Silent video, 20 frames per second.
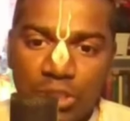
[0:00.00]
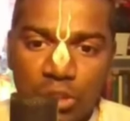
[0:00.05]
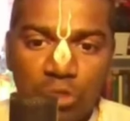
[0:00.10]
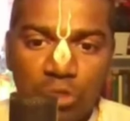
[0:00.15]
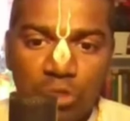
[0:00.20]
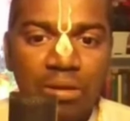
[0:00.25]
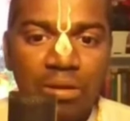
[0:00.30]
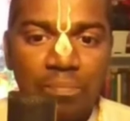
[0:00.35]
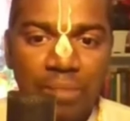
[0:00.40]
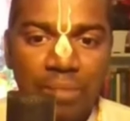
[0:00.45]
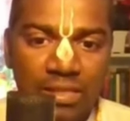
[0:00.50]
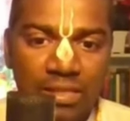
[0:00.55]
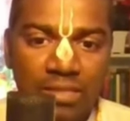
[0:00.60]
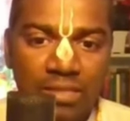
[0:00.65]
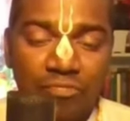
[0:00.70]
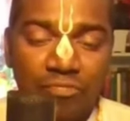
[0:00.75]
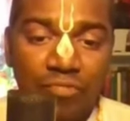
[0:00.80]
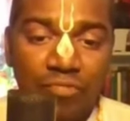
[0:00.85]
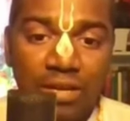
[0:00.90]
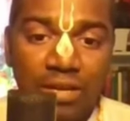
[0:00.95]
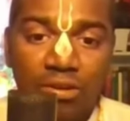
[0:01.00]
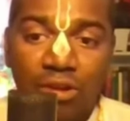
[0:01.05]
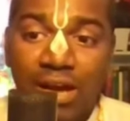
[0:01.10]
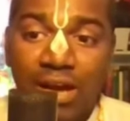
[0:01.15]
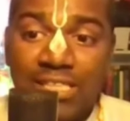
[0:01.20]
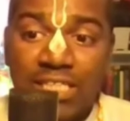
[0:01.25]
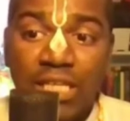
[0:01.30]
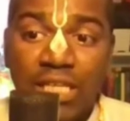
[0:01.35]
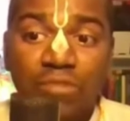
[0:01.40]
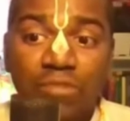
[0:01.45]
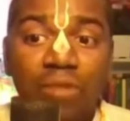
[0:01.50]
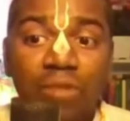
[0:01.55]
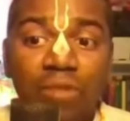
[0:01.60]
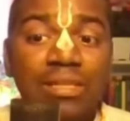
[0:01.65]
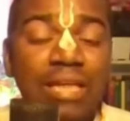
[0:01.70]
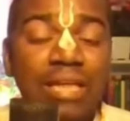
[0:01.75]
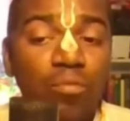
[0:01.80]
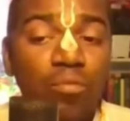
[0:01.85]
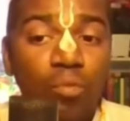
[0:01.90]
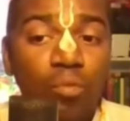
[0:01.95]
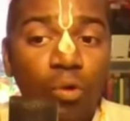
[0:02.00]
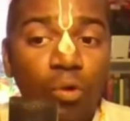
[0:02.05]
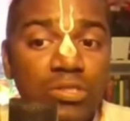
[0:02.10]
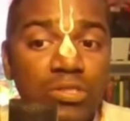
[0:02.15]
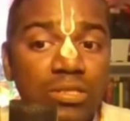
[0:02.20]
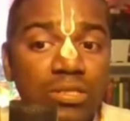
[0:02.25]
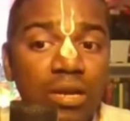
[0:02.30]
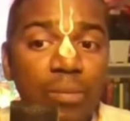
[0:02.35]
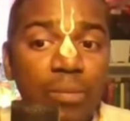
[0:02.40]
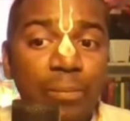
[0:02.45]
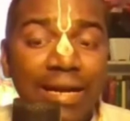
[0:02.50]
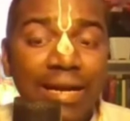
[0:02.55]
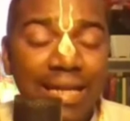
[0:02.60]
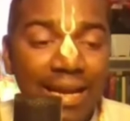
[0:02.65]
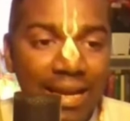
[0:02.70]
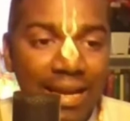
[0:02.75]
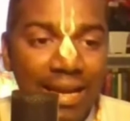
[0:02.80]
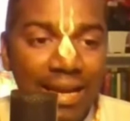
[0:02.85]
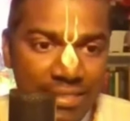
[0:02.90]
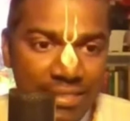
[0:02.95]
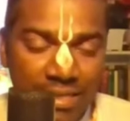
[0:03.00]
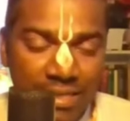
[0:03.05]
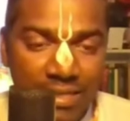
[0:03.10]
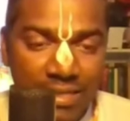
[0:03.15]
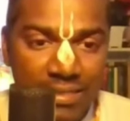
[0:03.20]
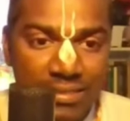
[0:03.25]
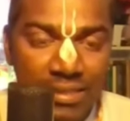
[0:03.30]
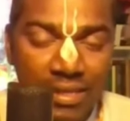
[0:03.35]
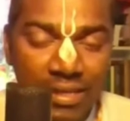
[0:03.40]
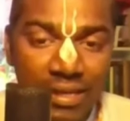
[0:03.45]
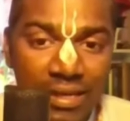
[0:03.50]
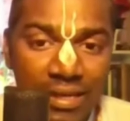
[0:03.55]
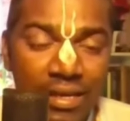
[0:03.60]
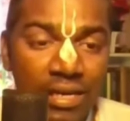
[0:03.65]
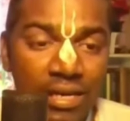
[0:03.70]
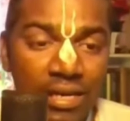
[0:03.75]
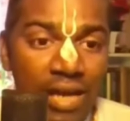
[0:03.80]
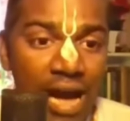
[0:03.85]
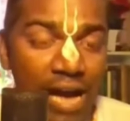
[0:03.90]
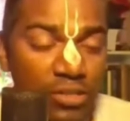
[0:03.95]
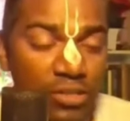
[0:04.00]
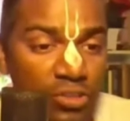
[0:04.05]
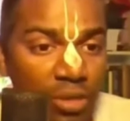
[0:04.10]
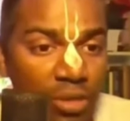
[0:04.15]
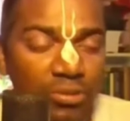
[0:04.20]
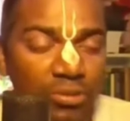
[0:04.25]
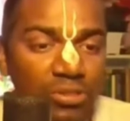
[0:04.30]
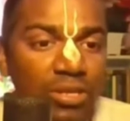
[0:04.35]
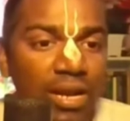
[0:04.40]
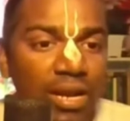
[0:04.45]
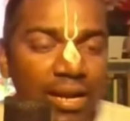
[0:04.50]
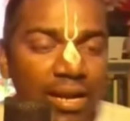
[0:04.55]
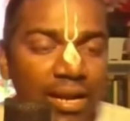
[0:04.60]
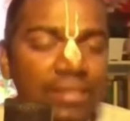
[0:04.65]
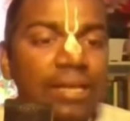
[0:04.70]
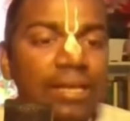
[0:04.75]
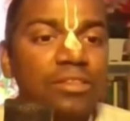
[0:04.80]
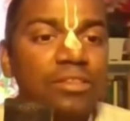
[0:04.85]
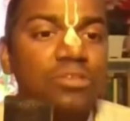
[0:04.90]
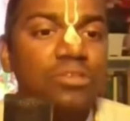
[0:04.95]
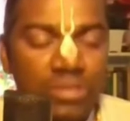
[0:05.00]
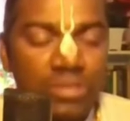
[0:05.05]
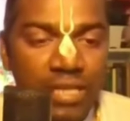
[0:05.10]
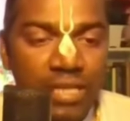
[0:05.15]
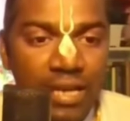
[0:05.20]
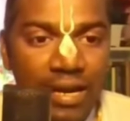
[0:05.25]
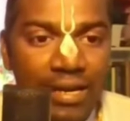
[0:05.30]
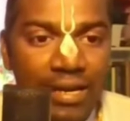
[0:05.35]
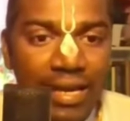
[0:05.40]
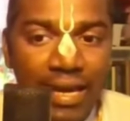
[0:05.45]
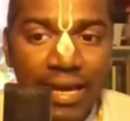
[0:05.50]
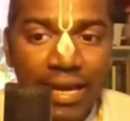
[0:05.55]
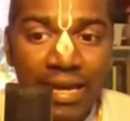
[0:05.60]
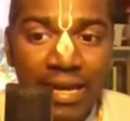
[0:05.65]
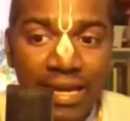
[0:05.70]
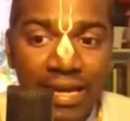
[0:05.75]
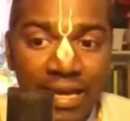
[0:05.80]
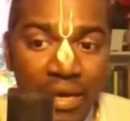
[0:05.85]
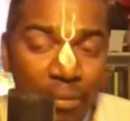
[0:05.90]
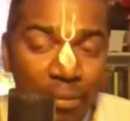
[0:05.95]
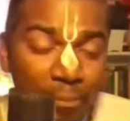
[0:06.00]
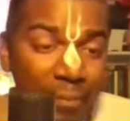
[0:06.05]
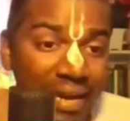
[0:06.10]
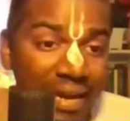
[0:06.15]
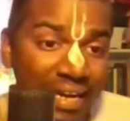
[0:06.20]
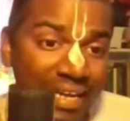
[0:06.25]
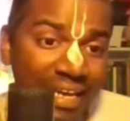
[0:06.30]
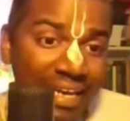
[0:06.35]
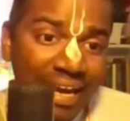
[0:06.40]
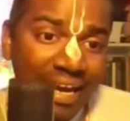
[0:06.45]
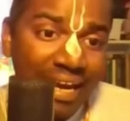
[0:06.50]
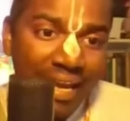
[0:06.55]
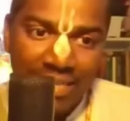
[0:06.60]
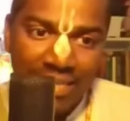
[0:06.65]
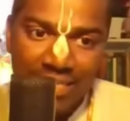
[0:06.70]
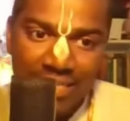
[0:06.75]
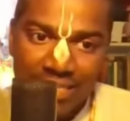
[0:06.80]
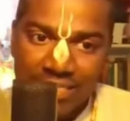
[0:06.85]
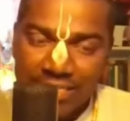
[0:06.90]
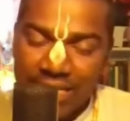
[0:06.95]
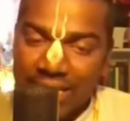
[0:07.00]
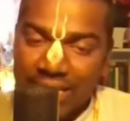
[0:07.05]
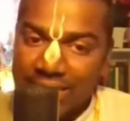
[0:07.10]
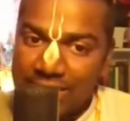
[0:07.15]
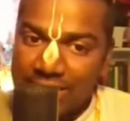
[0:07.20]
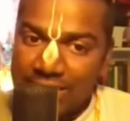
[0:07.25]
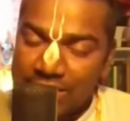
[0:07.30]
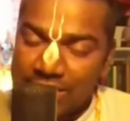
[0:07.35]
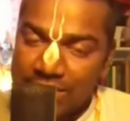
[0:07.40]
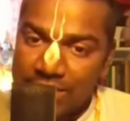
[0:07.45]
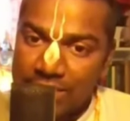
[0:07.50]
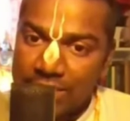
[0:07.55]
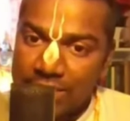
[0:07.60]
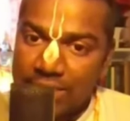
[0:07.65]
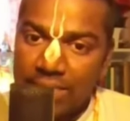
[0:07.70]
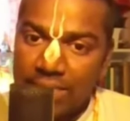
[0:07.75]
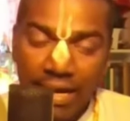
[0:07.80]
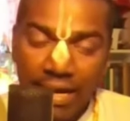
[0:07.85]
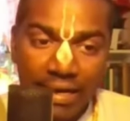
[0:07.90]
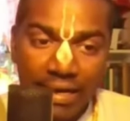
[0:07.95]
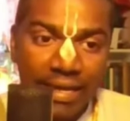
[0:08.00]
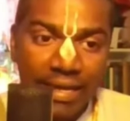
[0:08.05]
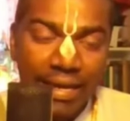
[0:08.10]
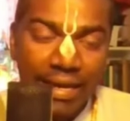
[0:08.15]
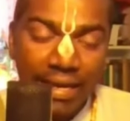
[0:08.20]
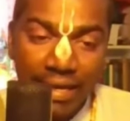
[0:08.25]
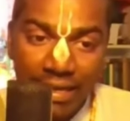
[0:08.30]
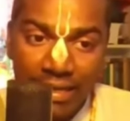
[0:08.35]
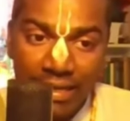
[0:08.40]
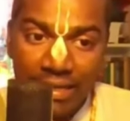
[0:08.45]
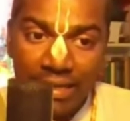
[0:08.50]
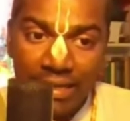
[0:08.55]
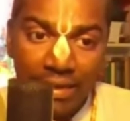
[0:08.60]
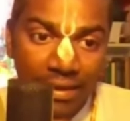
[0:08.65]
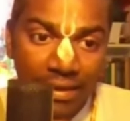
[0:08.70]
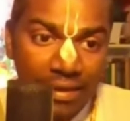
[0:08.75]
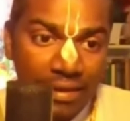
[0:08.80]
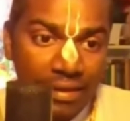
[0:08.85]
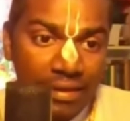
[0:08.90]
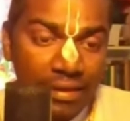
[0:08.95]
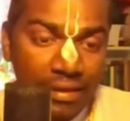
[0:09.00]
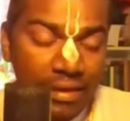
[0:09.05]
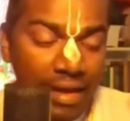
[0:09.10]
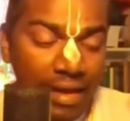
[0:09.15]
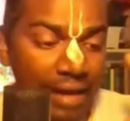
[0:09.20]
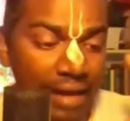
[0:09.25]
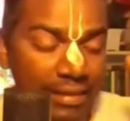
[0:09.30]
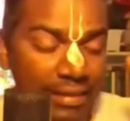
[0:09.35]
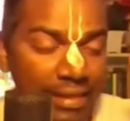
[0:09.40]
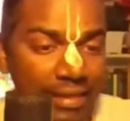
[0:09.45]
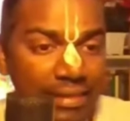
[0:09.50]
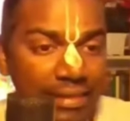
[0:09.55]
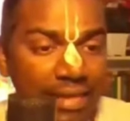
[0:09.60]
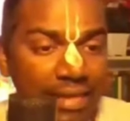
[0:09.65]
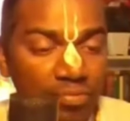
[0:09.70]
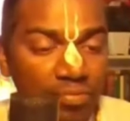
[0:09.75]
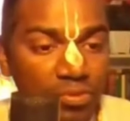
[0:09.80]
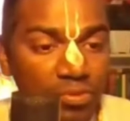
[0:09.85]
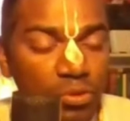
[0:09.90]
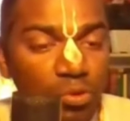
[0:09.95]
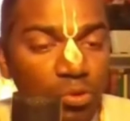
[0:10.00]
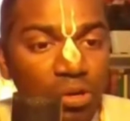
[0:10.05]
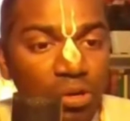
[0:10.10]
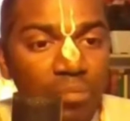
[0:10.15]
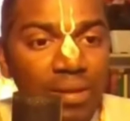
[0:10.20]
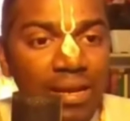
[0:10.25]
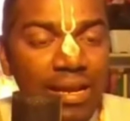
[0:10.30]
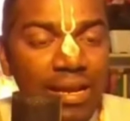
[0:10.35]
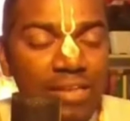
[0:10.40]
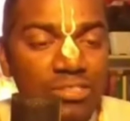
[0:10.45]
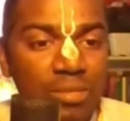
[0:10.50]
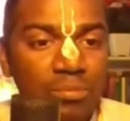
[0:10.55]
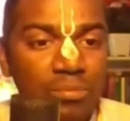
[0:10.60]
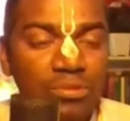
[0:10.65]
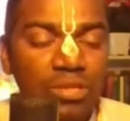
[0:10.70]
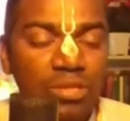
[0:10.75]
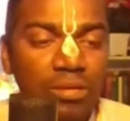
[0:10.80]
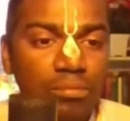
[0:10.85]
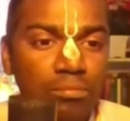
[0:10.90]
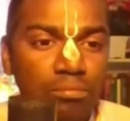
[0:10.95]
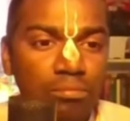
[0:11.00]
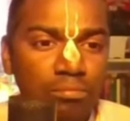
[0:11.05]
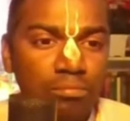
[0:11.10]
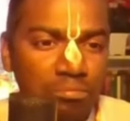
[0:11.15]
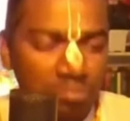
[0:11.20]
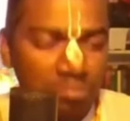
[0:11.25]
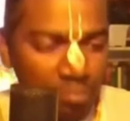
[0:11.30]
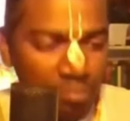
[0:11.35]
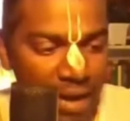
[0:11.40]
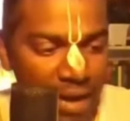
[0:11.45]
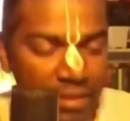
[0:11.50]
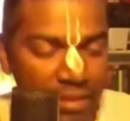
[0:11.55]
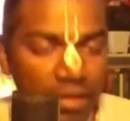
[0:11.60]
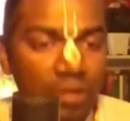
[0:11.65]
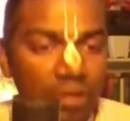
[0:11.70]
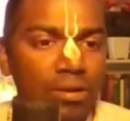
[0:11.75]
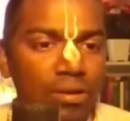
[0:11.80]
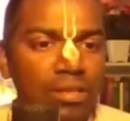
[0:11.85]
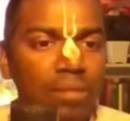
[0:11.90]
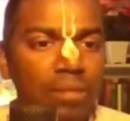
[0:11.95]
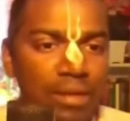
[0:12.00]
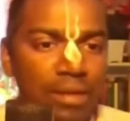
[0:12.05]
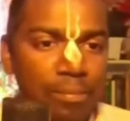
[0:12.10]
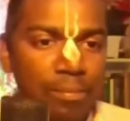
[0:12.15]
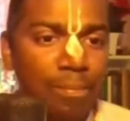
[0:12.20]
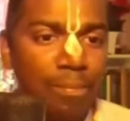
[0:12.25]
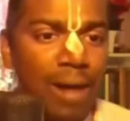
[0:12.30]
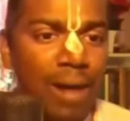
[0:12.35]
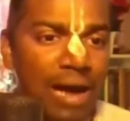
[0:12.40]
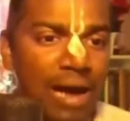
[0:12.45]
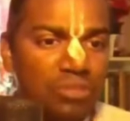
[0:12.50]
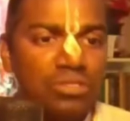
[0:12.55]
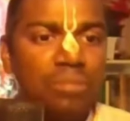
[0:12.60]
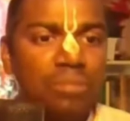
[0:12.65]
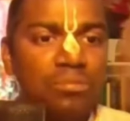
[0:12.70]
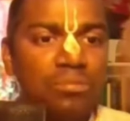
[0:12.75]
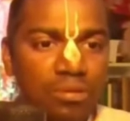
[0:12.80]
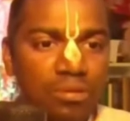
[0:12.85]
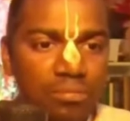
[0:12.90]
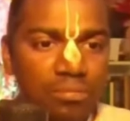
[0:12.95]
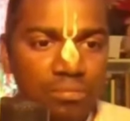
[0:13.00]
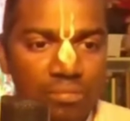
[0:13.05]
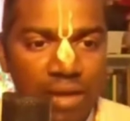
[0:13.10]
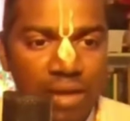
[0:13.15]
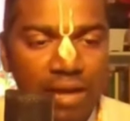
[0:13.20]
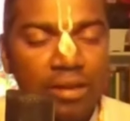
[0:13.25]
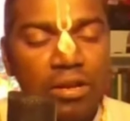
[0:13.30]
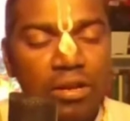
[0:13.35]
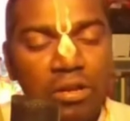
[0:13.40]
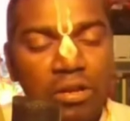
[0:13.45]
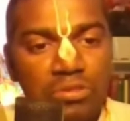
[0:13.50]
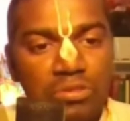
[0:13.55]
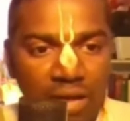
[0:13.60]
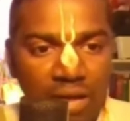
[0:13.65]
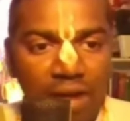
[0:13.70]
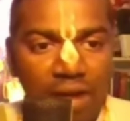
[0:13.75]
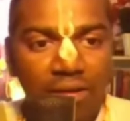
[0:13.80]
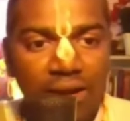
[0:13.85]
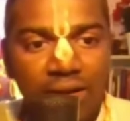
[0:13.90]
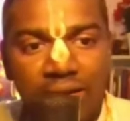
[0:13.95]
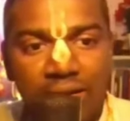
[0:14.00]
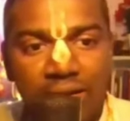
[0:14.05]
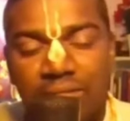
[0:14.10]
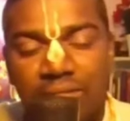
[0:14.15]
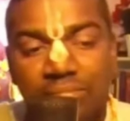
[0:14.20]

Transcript: హ్యూమన్ బర్త్ ఫర్ క్రాసింగ్ ఓవర్ ద ఓసన్ ఆఫ్ మెటీరియల్ ఎగ్జిస్టెన్స్ ఆ సముద్రాన్ని దేంతో చూసారంటే మెటీరియల్ ఎగ్జిస్టెన్స్ అంటే అది ఎంత దూరం వెళ్ళినా సముద్రం బాధలో ఉంటుంది అనమాట బాధ సముద్రం అని అనొచ్చు కావాలంటే